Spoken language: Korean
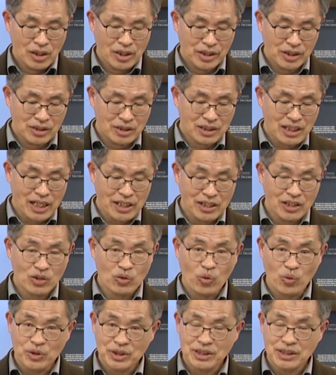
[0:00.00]
이거는 당연히
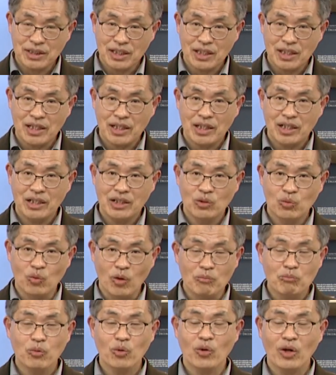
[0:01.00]
고려시대의
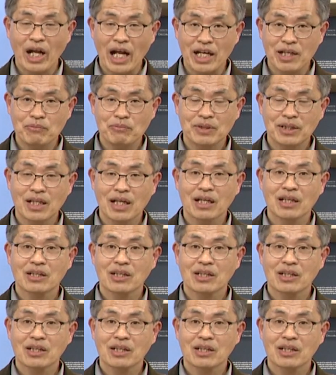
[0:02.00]
원본은 아닙니다.